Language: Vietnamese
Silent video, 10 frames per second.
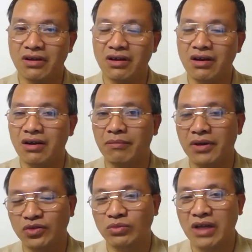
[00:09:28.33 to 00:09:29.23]
ờ, mà
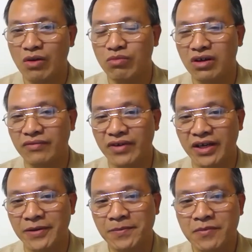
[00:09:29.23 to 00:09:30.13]
chúng ta không cần phải
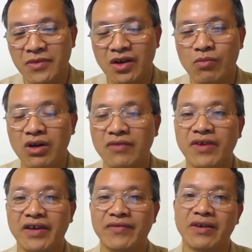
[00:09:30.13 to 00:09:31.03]
không cần
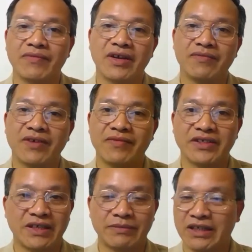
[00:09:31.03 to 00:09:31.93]
phải phải phải phải phải
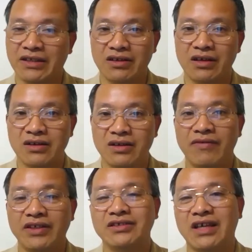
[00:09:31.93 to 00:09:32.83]
xem xét này nữa
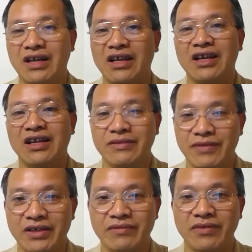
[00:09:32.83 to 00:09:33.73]
và chắc chắn là là như vậy
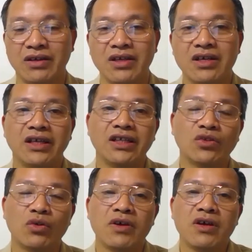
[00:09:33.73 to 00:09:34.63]
và vâng. đấy thì
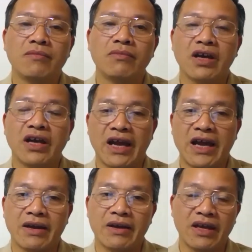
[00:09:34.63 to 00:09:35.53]
tôi kể
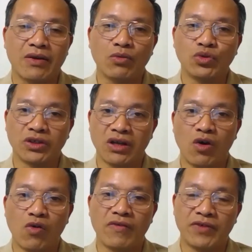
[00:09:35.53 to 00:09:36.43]
hai kể câu chuyện
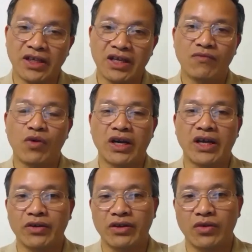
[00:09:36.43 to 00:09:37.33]
đầu và phân tích cái vụ án
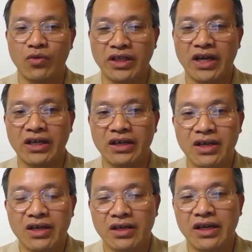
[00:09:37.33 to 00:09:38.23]
này của anh Thanh á
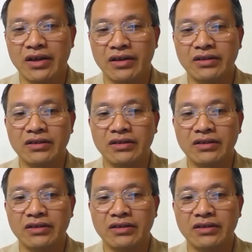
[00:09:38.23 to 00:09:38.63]
để